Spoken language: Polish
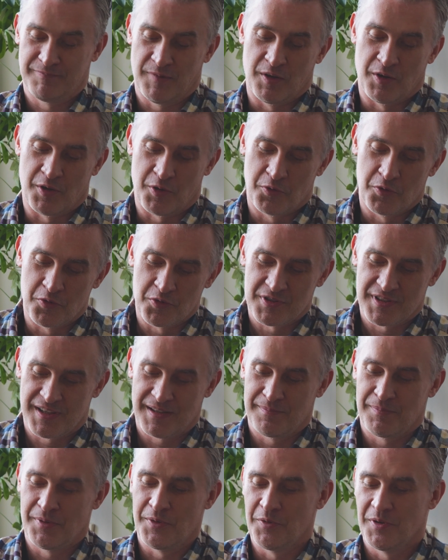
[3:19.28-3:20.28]

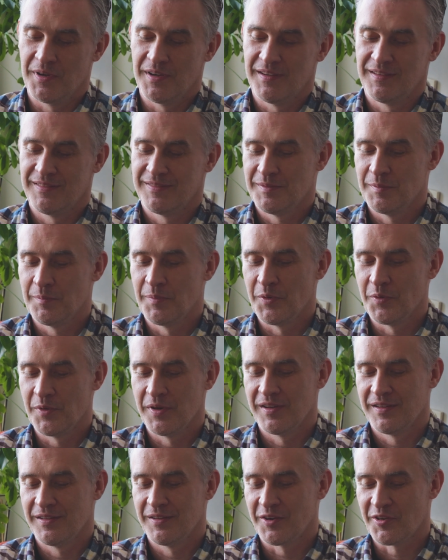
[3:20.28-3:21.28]
różne były,
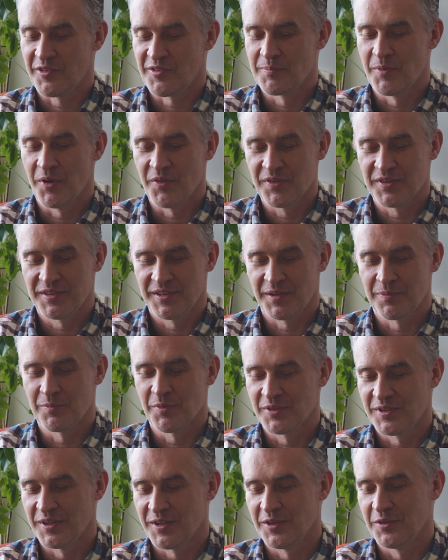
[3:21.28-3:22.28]
były rozmowy tych
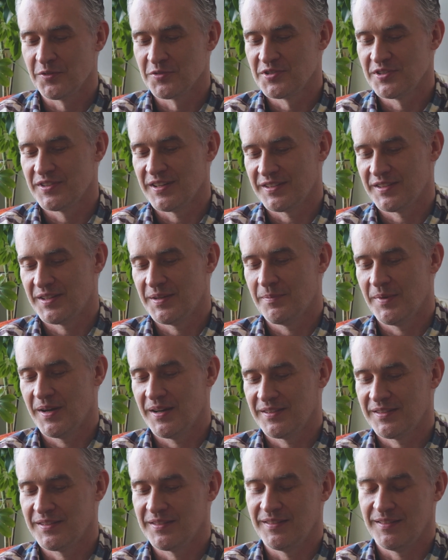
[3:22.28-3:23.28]
młodych ludzi na
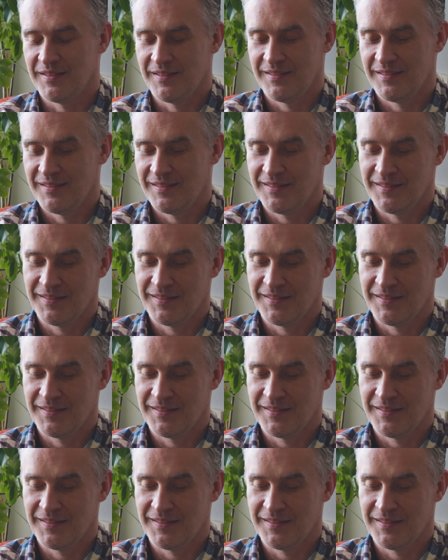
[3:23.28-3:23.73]
temat e,